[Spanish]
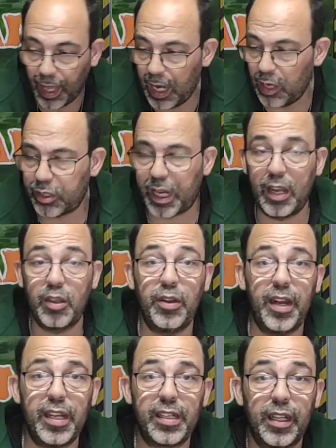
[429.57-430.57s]
en los
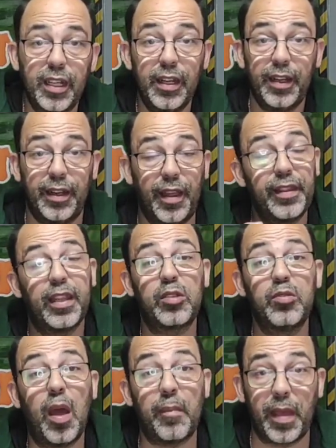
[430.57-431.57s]
cañones?
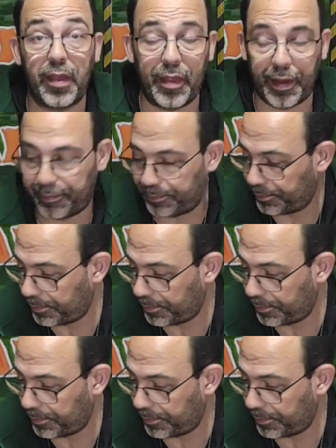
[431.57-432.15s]
Necesitas una pieza.